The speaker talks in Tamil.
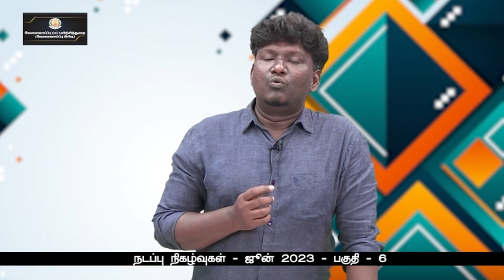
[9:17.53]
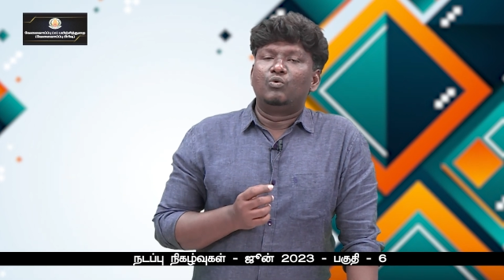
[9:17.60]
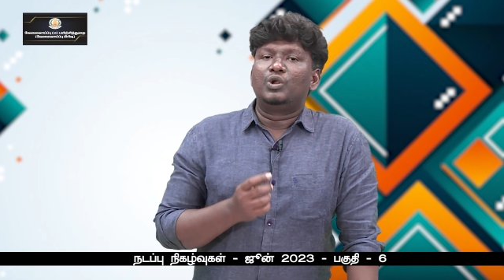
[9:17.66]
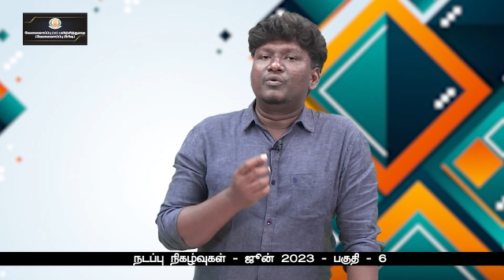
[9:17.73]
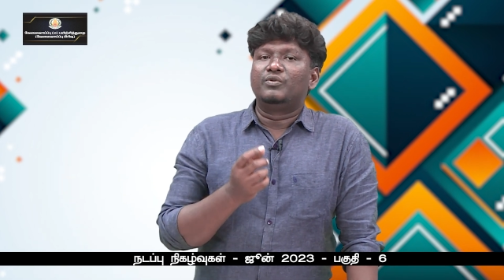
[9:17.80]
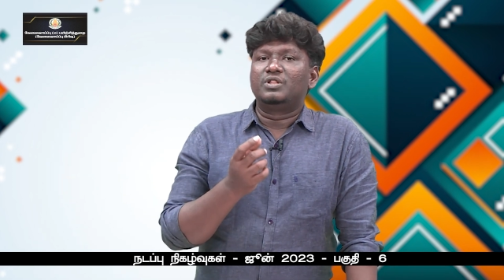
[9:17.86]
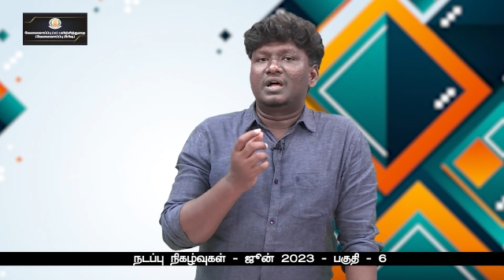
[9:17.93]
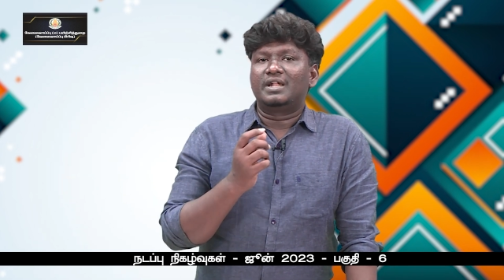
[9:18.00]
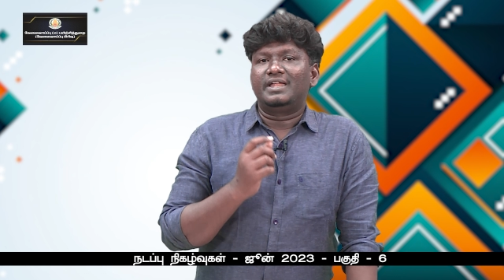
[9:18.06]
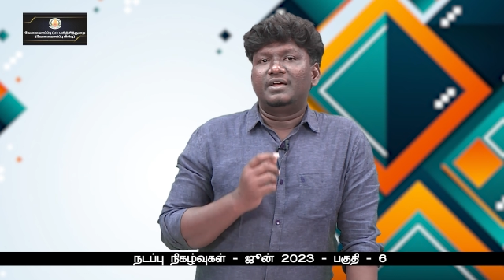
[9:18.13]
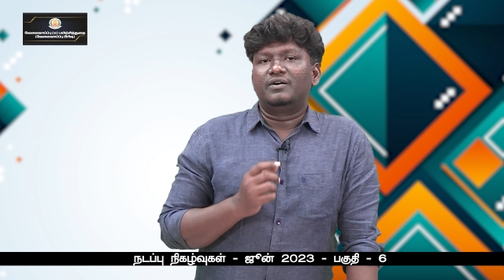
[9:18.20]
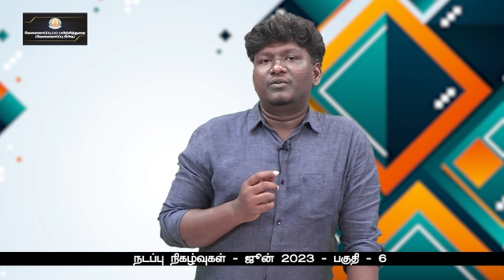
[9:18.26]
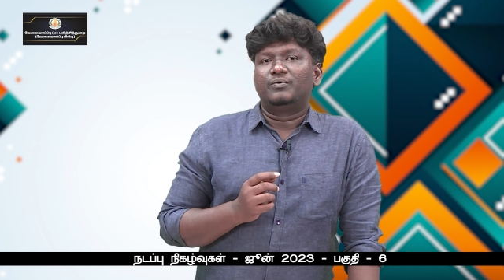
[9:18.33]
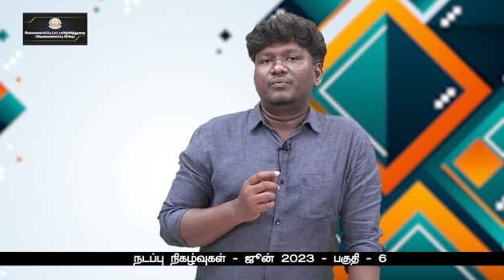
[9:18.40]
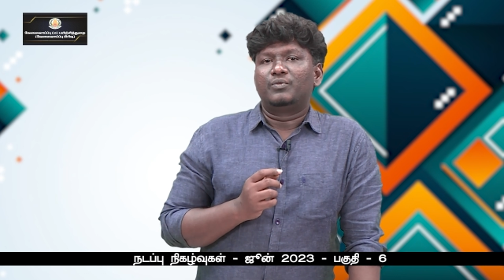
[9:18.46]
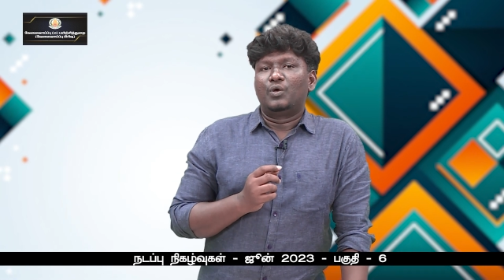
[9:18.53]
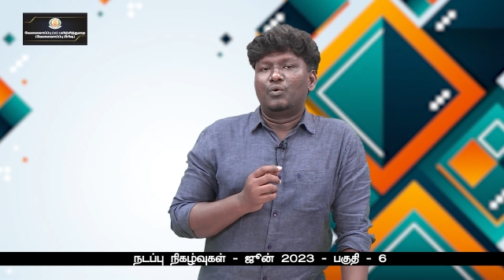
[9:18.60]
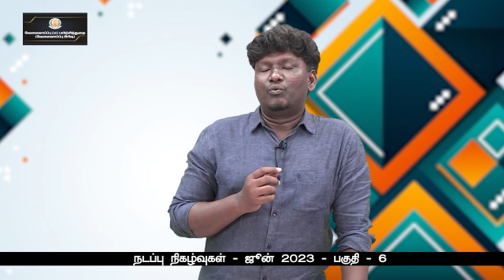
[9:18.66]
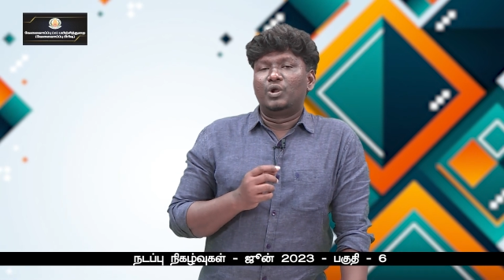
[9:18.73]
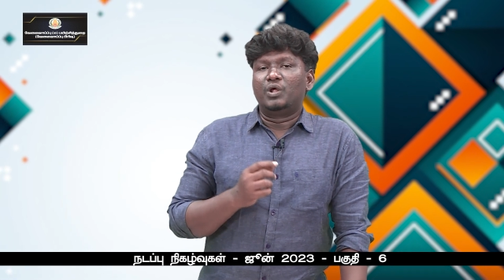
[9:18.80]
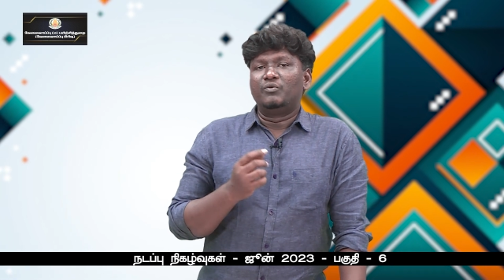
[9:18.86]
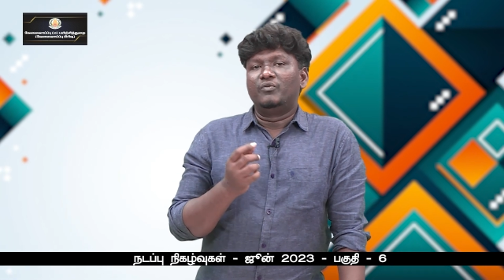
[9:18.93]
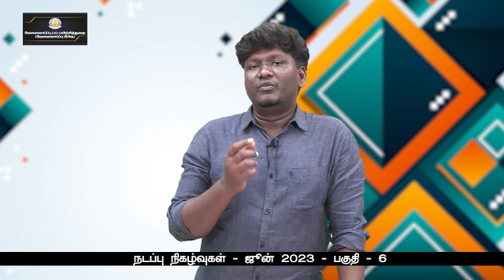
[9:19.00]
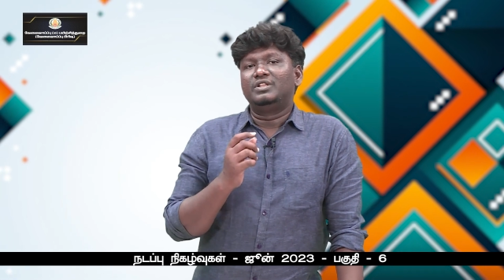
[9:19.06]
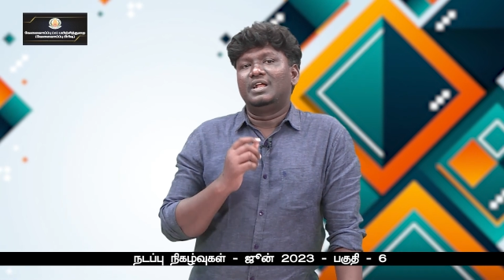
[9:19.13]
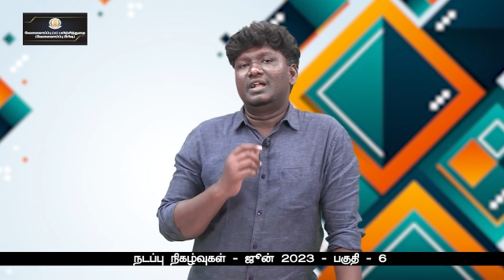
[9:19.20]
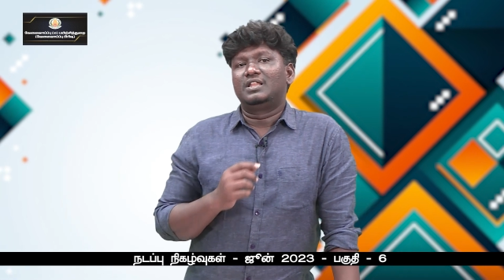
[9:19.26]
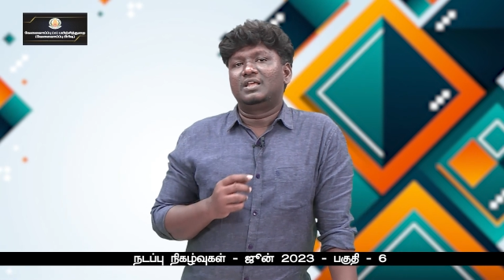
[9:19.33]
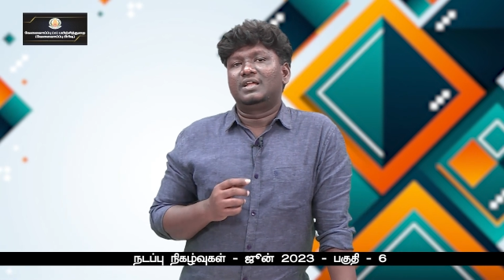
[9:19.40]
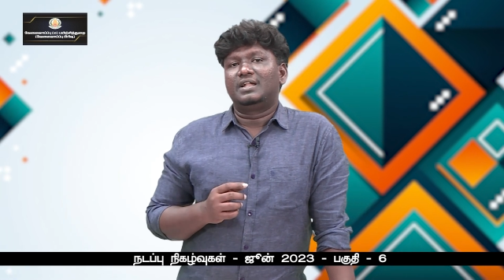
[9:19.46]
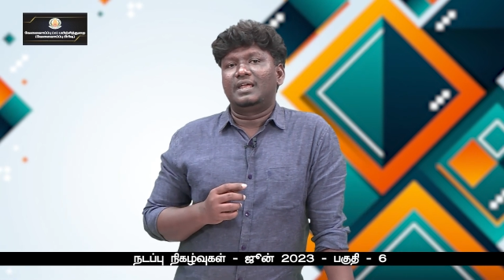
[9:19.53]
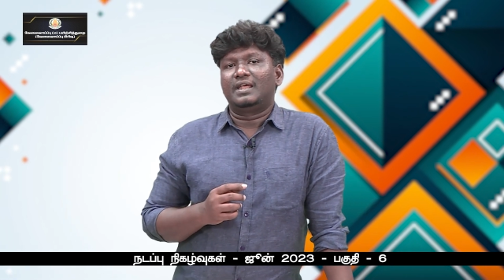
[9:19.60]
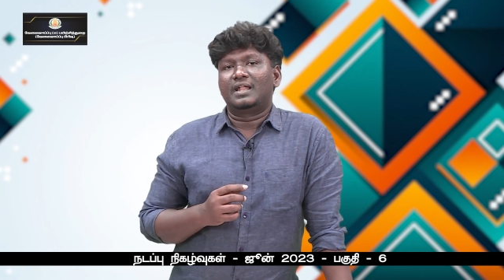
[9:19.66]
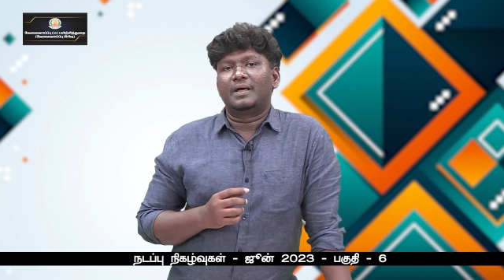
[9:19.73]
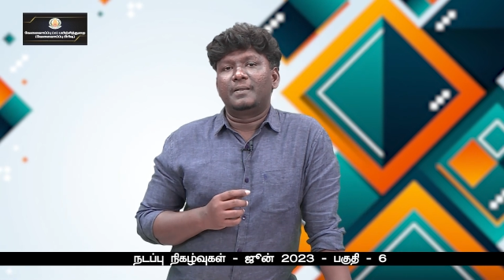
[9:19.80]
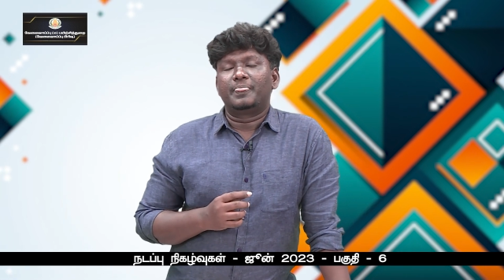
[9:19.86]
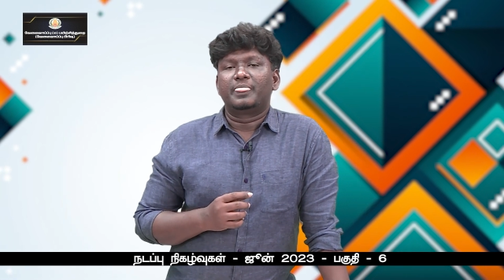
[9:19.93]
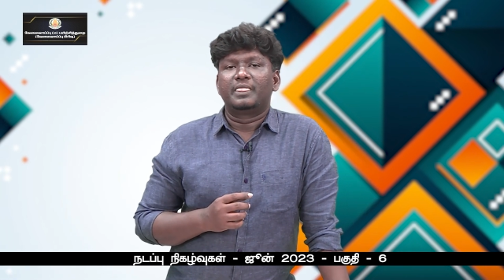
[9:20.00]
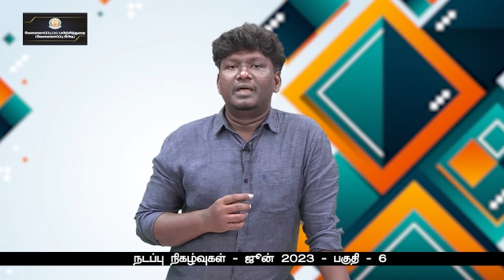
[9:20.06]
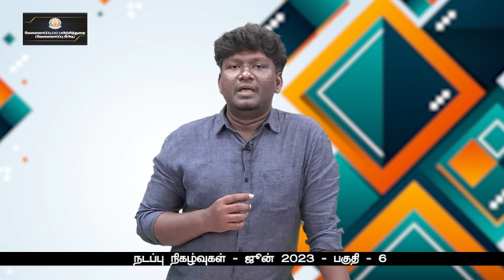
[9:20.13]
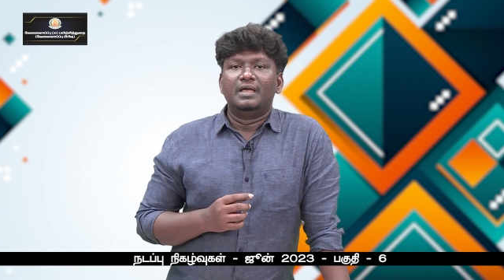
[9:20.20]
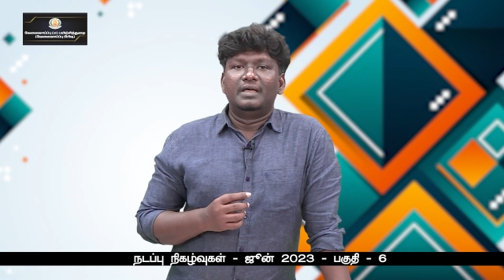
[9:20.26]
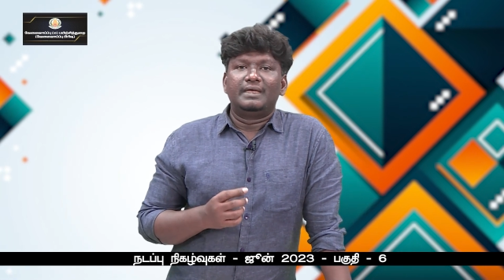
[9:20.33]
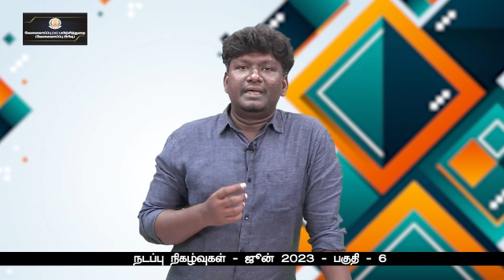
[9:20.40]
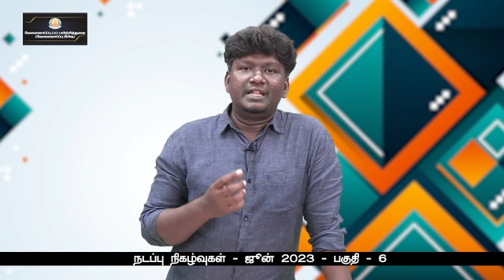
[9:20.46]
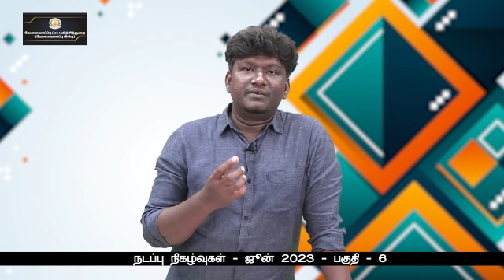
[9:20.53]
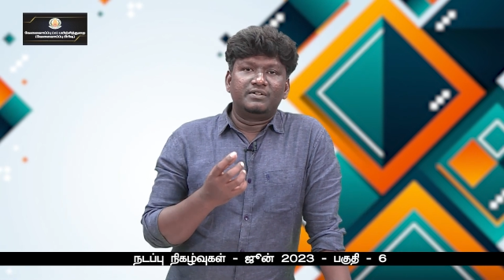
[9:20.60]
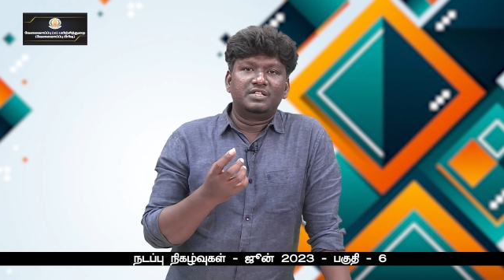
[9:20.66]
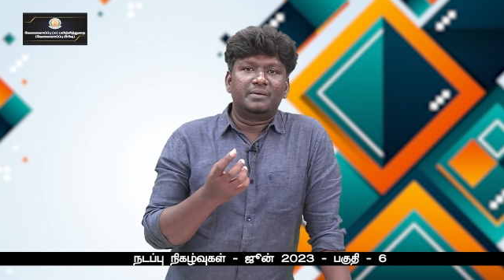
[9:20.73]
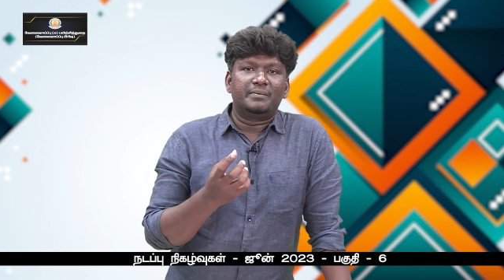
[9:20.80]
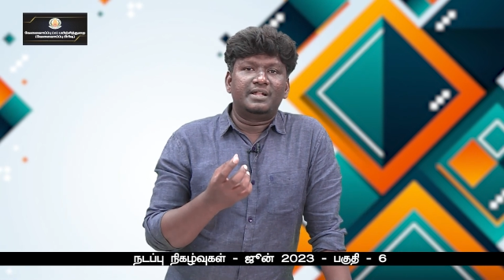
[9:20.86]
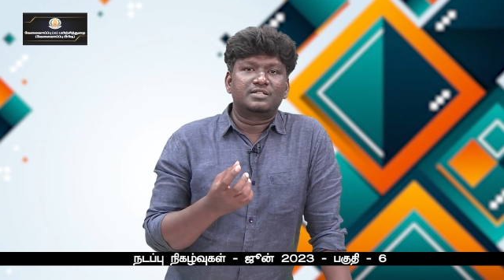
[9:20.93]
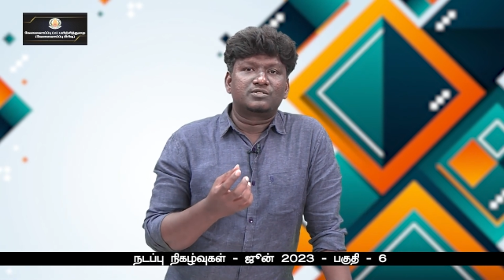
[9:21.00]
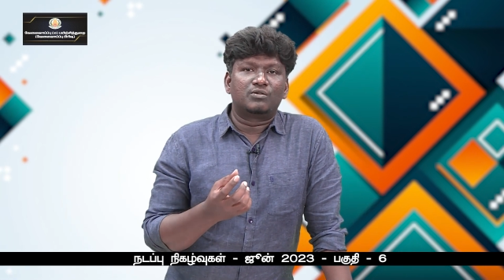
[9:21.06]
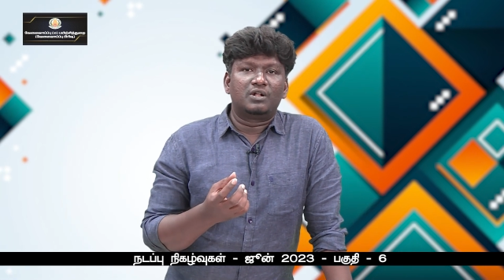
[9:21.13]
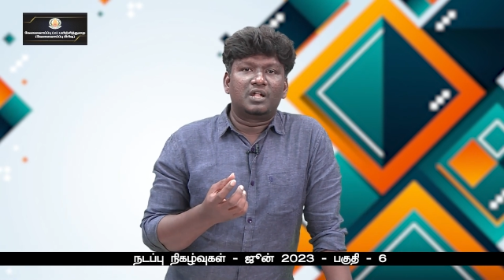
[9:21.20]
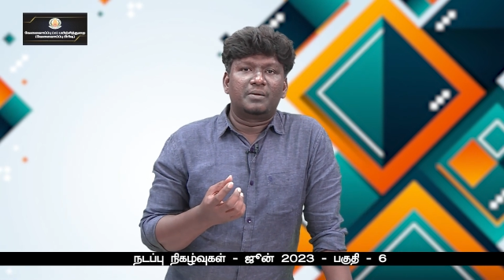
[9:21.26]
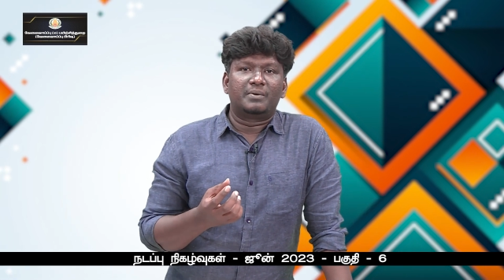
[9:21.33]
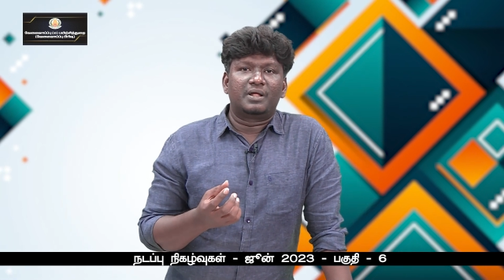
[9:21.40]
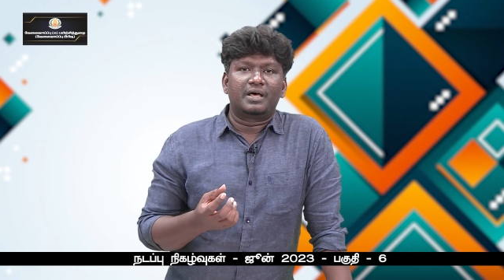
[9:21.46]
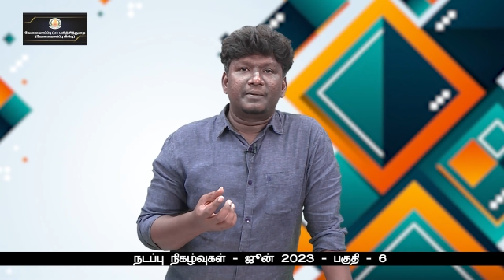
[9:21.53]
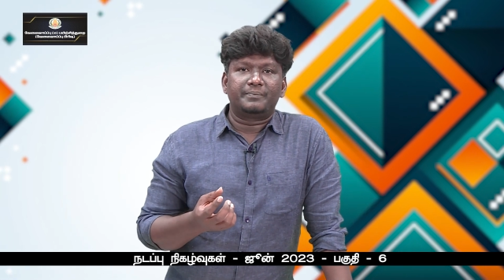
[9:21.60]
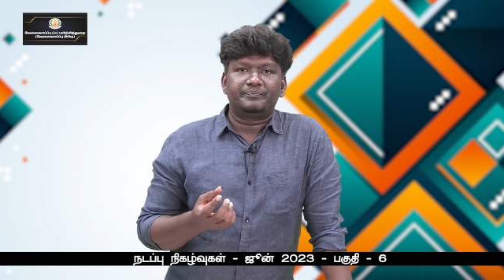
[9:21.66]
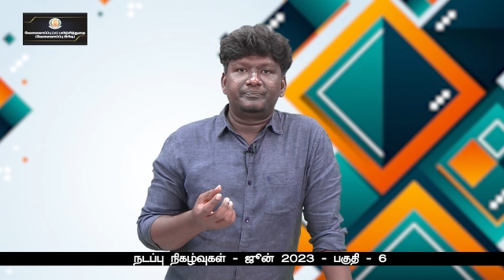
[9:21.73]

உணவு தானியம் உணவு வந்து எடுத்துக்கிட்டிங்கன்னா இது வந்து நம்ம என்ன சொல்லலாம்னா